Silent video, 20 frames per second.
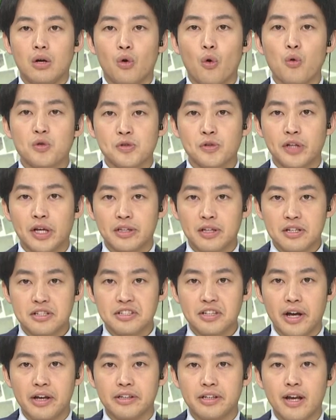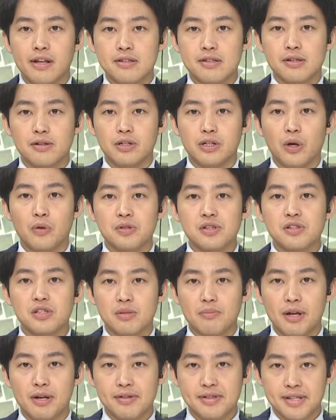子育てしたい県づくりを
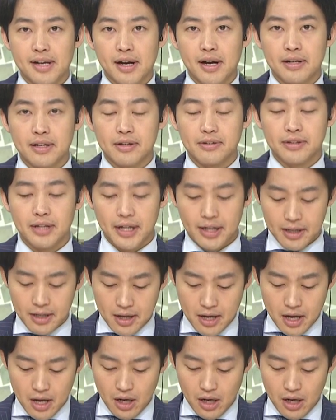進める佐賀県で